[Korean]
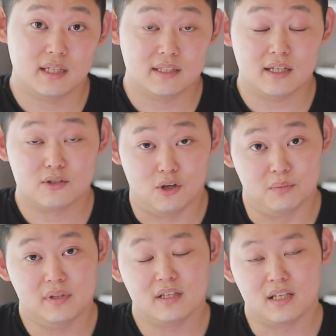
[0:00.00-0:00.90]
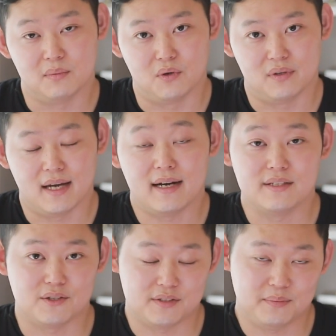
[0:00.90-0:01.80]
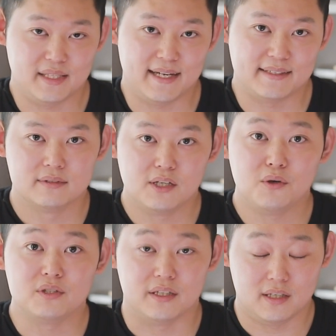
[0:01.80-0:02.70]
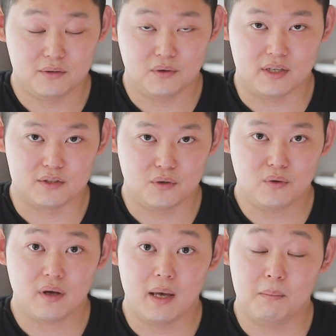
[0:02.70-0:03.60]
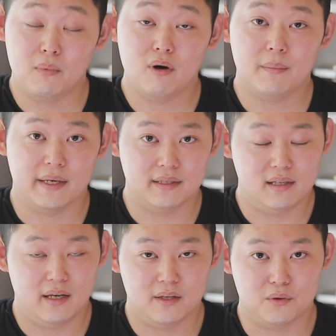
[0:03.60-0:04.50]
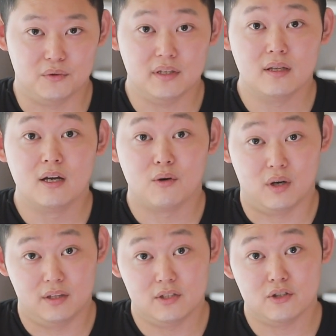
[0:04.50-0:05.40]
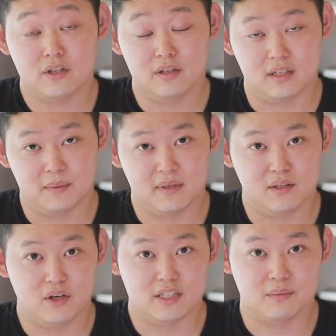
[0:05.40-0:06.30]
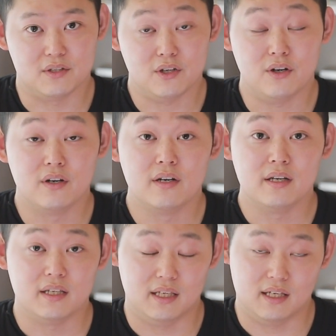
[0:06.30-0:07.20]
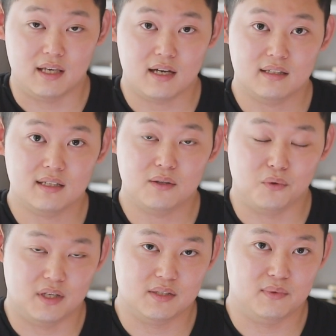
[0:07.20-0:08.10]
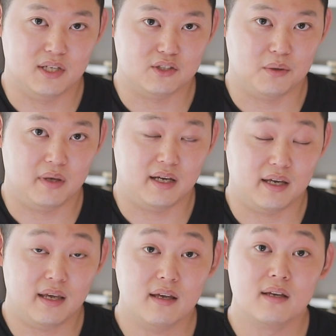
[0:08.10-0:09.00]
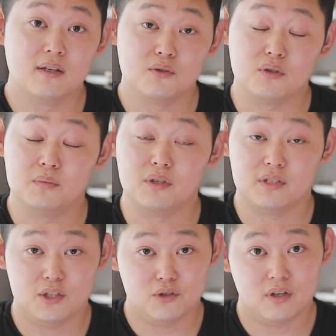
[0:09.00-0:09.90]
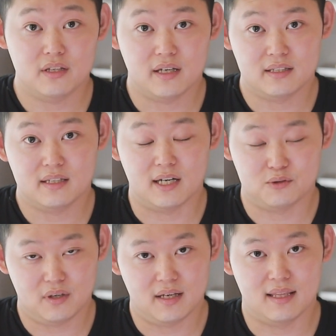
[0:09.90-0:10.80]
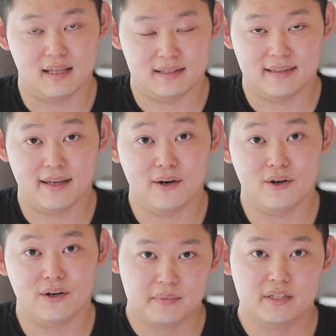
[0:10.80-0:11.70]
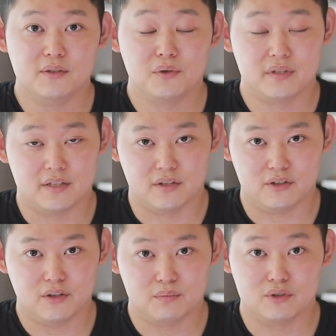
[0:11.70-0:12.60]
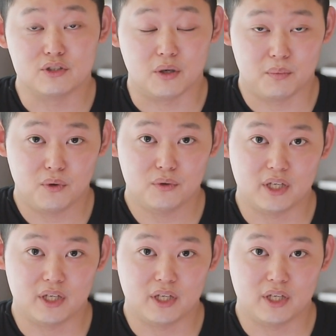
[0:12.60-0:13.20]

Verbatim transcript: 살짝 젊은 느낌으로 다가왔었습니다. 그리고 잔향으로 갈수록 엠버와 바닐라에서 오는 관능적인 느낌이 더해지면서 이 깨끗한 오렌지 블라썸의 향에 조금 더 센슈얼한 향을 강조하게 되는데요. 미들노트에 있었던 부드럽고